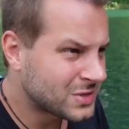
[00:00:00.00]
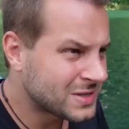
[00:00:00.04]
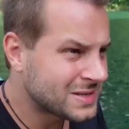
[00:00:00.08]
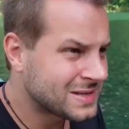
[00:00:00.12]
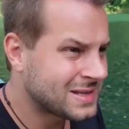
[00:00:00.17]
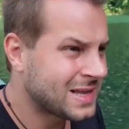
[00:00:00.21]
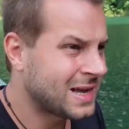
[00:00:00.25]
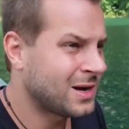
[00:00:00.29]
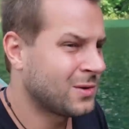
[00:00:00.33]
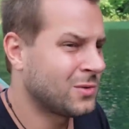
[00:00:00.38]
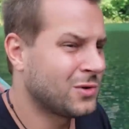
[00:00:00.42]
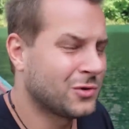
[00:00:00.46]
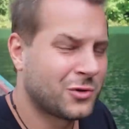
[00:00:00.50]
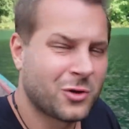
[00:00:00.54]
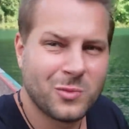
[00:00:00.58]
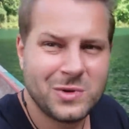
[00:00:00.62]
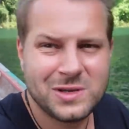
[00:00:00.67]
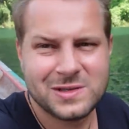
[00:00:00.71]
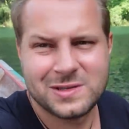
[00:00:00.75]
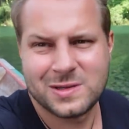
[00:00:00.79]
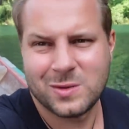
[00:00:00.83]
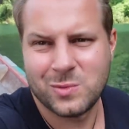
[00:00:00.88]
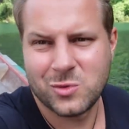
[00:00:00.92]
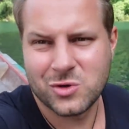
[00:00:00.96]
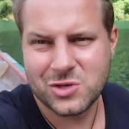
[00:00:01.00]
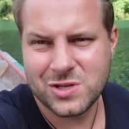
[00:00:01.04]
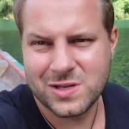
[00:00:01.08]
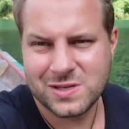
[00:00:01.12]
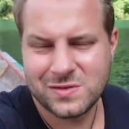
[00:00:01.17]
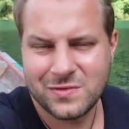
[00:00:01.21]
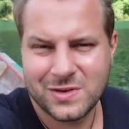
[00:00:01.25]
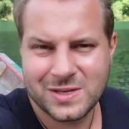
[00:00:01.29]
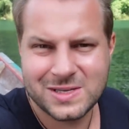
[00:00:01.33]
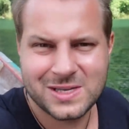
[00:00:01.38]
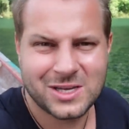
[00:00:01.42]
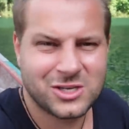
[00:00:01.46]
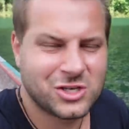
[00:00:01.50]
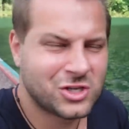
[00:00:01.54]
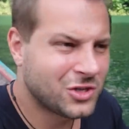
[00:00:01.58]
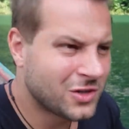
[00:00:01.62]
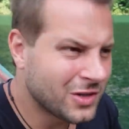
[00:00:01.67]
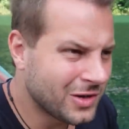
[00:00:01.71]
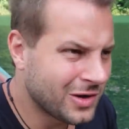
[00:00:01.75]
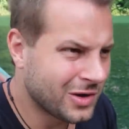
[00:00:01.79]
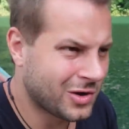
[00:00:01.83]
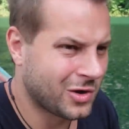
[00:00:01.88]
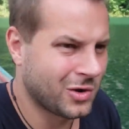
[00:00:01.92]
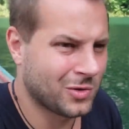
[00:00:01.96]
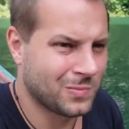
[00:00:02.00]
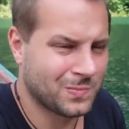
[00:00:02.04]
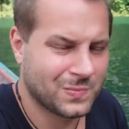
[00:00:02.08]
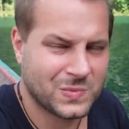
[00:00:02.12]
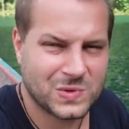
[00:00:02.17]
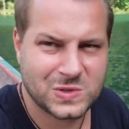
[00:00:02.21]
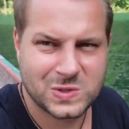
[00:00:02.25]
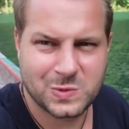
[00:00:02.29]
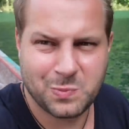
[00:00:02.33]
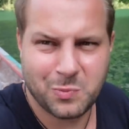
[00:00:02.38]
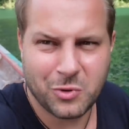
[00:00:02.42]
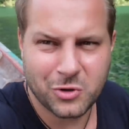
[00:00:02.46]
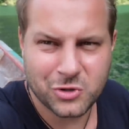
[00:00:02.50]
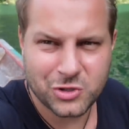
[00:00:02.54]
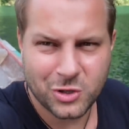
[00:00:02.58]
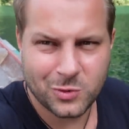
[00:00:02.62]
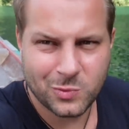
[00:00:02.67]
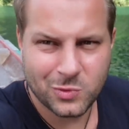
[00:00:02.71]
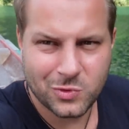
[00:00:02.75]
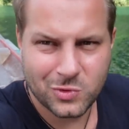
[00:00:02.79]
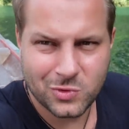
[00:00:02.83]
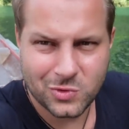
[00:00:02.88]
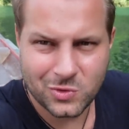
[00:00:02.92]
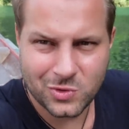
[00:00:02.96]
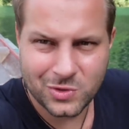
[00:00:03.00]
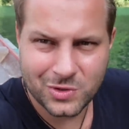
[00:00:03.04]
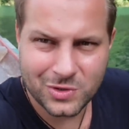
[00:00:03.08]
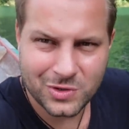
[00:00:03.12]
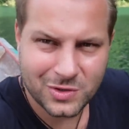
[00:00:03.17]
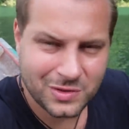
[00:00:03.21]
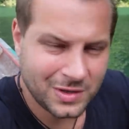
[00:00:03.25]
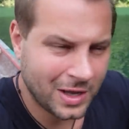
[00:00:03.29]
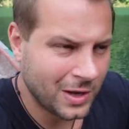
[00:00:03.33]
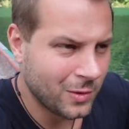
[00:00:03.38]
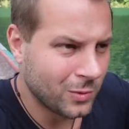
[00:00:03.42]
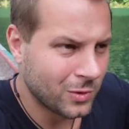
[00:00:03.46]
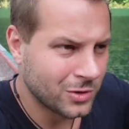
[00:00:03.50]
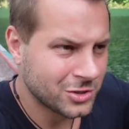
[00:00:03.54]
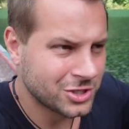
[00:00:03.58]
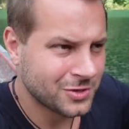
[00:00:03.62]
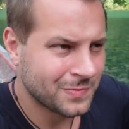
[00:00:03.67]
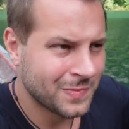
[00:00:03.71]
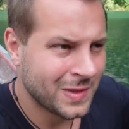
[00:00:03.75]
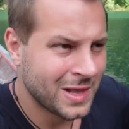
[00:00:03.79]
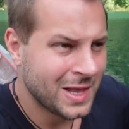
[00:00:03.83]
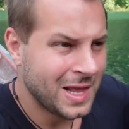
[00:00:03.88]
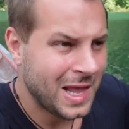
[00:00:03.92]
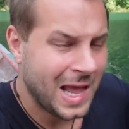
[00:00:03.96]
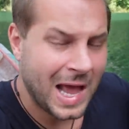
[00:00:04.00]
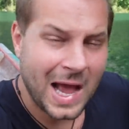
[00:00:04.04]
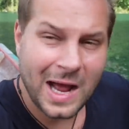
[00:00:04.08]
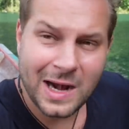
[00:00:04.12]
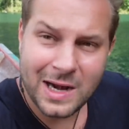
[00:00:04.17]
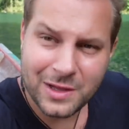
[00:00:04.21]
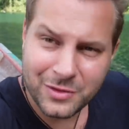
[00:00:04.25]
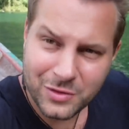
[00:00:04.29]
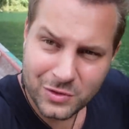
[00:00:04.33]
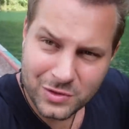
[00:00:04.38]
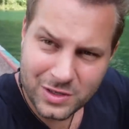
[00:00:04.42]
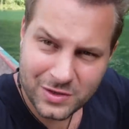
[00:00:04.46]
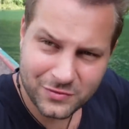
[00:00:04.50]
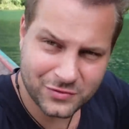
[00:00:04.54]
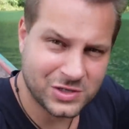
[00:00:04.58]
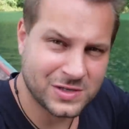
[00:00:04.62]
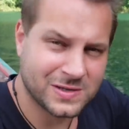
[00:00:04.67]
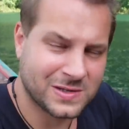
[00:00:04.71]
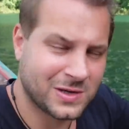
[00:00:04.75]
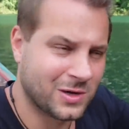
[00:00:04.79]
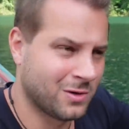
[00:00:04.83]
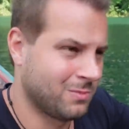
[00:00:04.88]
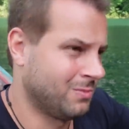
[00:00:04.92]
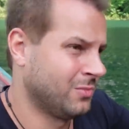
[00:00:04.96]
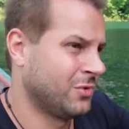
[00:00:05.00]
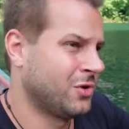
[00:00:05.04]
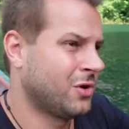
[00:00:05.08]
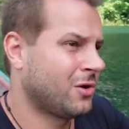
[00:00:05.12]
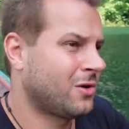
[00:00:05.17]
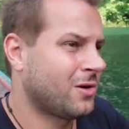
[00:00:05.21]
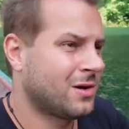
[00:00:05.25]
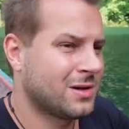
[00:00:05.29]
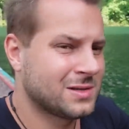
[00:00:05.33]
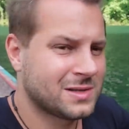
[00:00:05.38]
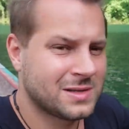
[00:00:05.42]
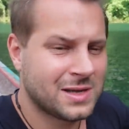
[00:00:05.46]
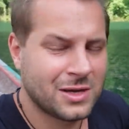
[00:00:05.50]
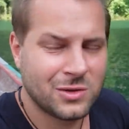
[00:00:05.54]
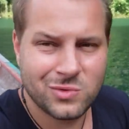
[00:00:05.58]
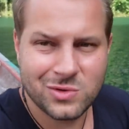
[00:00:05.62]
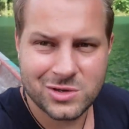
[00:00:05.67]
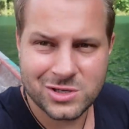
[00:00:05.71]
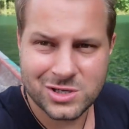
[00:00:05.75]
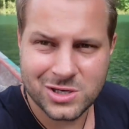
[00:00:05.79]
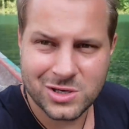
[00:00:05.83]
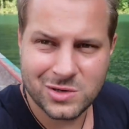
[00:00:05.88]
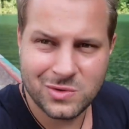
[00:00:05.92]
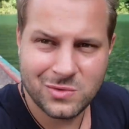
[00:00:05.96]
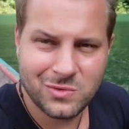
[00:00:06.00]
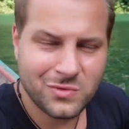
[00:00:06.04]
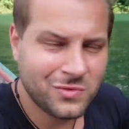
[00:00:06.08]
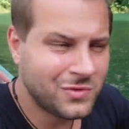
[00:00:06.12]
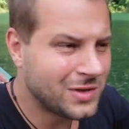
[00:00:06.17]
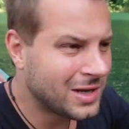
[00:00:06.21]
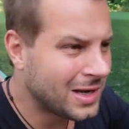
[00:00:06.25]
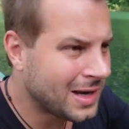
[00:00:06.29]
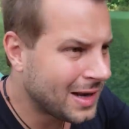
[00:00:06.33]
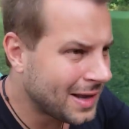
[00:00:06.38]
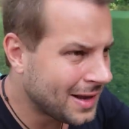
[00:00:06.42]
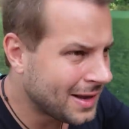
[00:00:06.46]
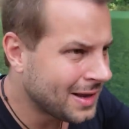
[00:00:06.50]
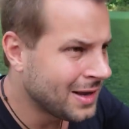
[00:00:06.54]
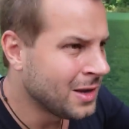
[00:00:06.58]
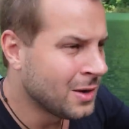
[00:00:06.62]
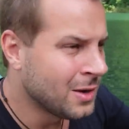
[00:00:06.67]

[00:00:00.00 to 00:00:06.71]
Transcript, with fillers: przystało, to miejsce można zwiedzać tylko z poziomu y, tej łodzi. Ale to nie wszystko. Dookoła znajduje się wiele